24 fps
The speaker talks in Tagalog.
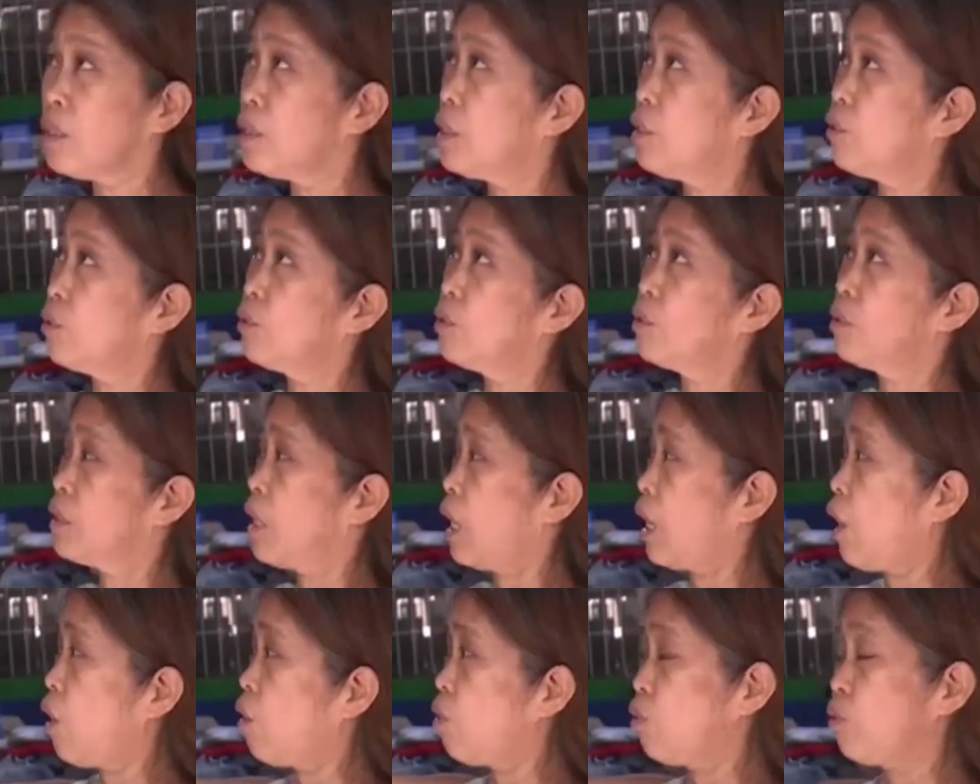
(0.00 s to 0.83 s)
Kasi di,
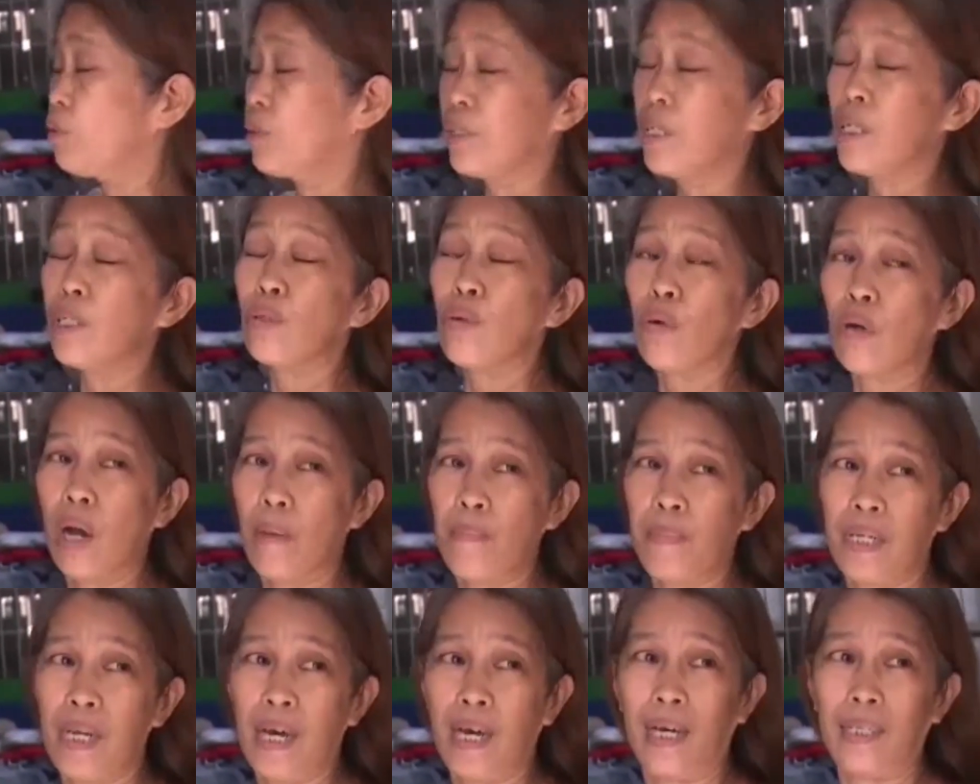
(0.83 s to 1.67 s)
naka,
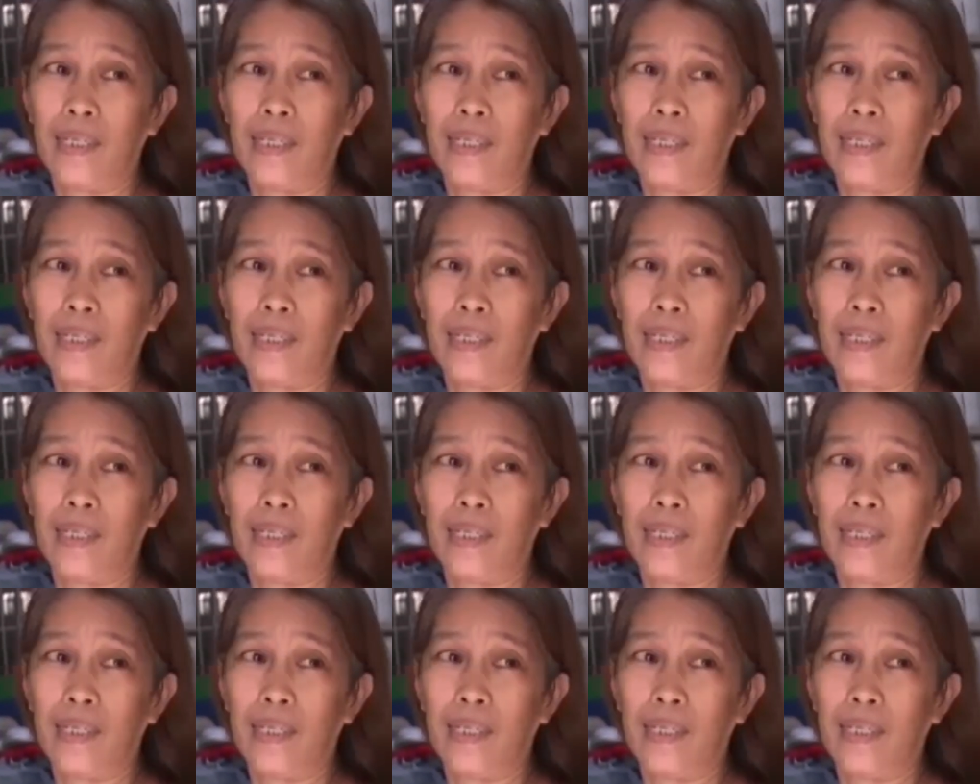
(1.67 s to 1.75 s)
dito kami